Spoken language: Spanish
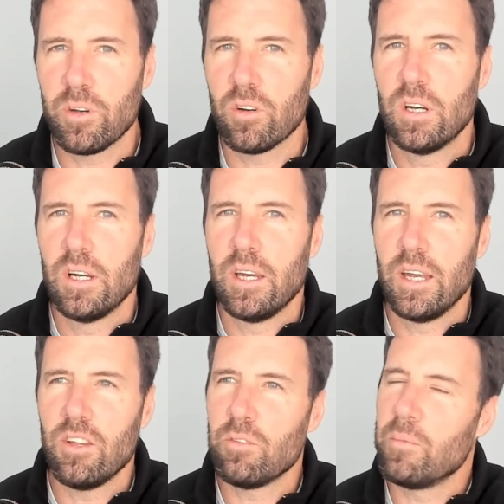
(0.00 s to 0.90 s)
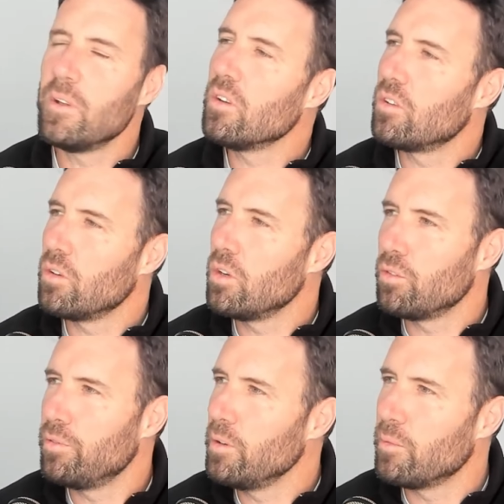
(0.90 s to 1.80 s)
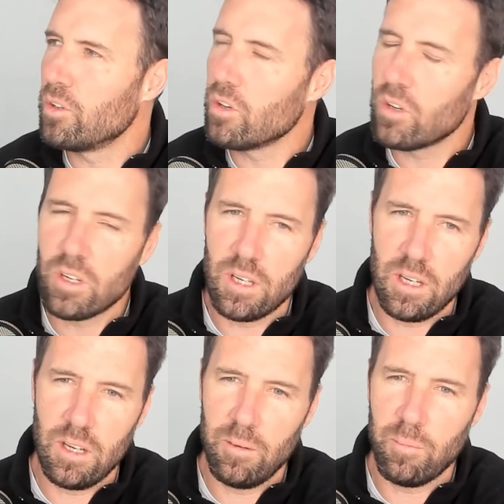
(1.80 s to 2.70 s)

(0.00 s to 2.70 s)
pero en ese momento yo lo sufrí un montón, eh,